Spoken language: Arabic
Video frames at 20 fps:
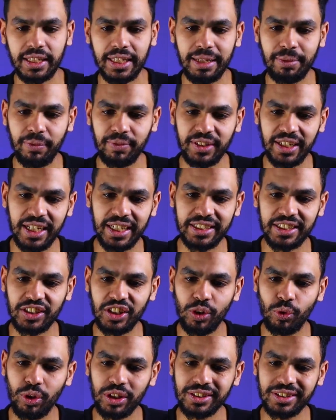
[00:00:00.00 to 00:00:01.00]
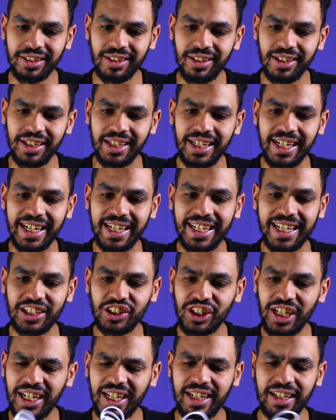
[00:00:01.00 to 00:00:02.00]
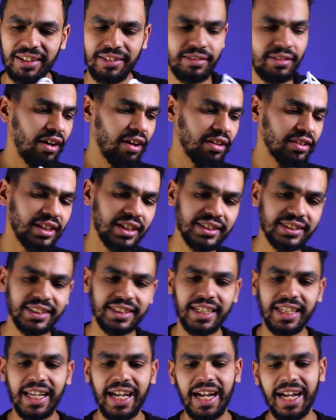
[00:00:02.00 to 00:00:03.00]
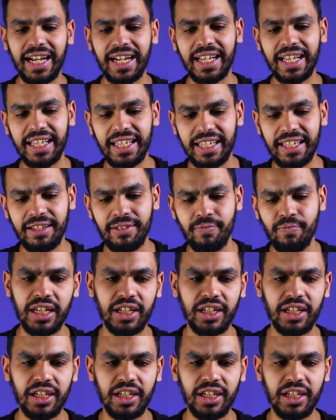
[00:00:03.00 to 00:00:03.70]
هتلاقي مبدئيا ان الوصله كشكل اه تحس ان هي حاجه ايه,